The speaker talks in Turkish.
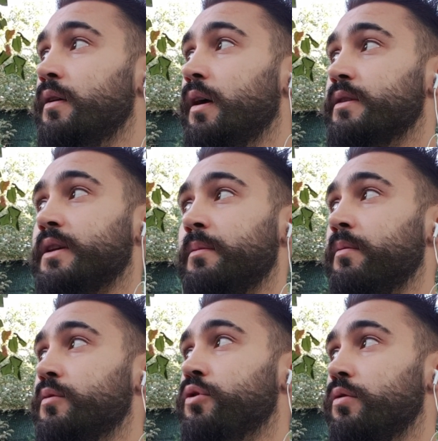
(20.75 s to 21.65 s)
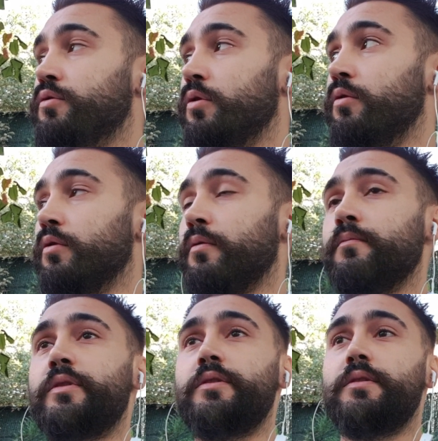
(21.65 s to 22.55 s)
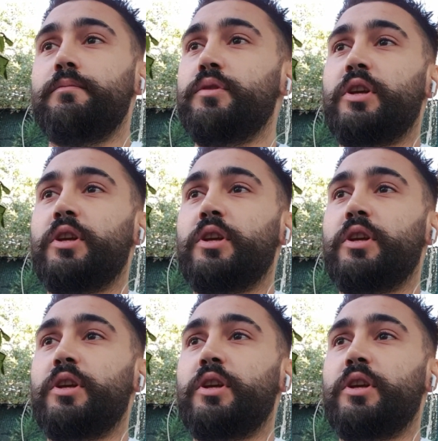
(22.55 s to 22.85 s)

Ya samimi söylüyorum bir